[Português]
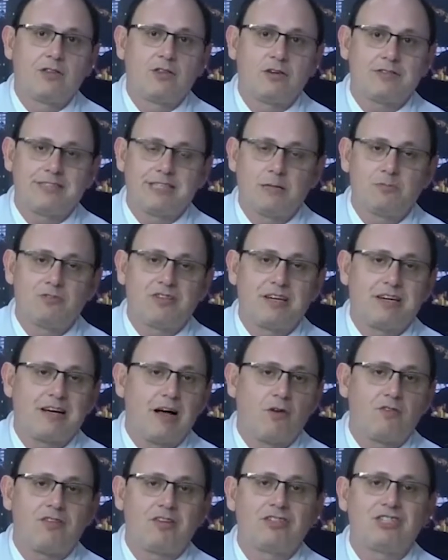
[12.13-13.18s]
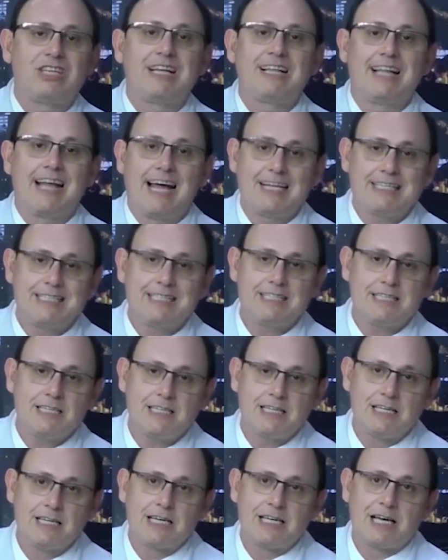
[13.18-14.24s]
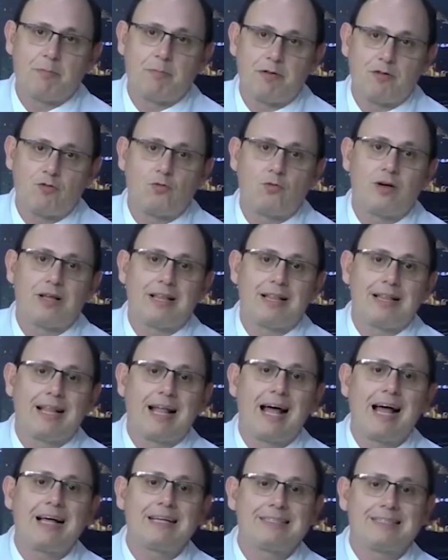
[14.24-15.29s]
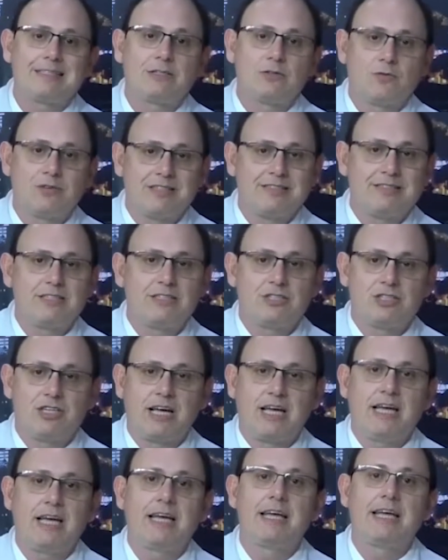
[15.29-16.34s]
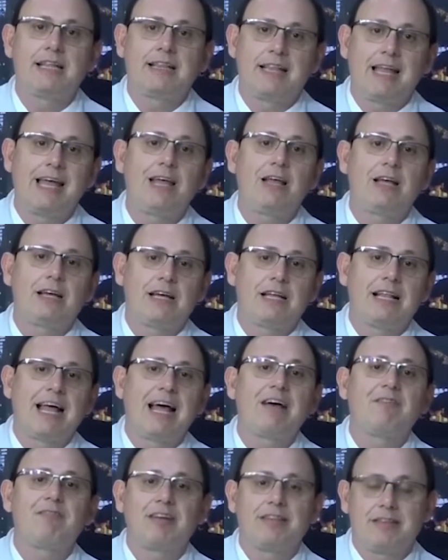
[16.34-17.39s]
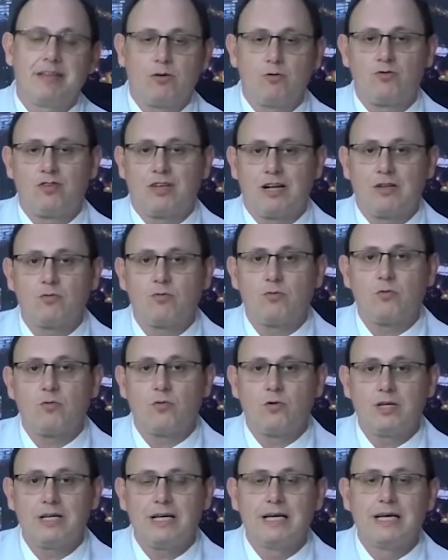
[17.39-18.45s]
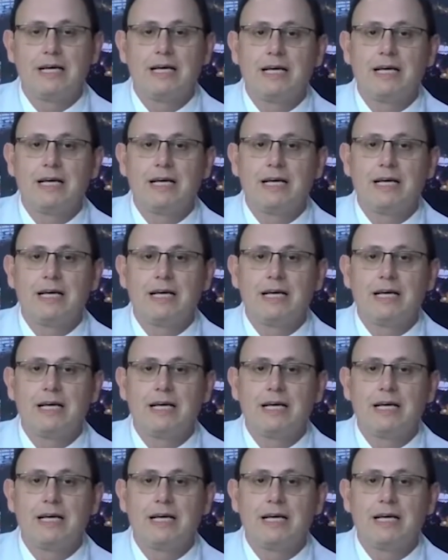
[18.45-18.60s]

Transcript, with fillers: Nós temos a causa genética, que a pessoa nasce com esse gene que tem que leva a ter o ceratocone,